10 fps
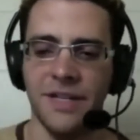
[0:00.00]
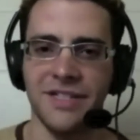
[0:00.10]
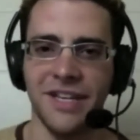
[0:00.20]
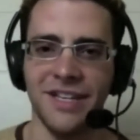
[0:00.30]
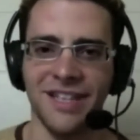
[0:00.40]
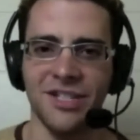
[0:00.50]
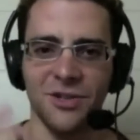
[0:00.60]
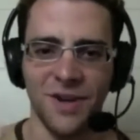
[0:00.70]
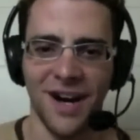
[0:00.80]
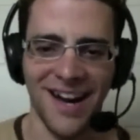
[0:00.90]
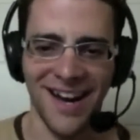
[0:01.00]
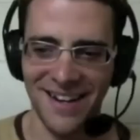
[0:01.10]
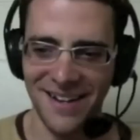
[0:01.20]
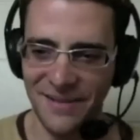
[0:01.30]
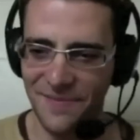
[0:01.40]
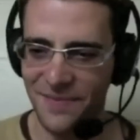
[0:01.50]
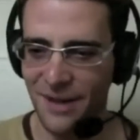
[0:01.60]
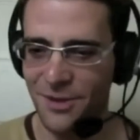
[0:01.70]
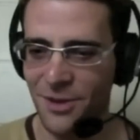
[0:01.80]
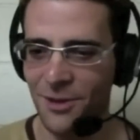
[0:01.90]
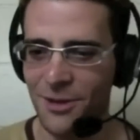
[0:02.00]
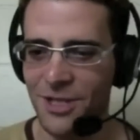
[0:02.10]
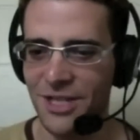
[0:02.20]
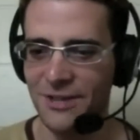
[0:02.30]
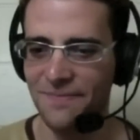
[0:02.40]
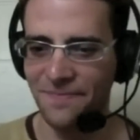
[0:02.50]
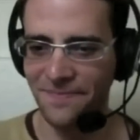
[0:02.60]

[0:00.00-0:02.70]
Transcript: pesquisas de um cara da psicologia.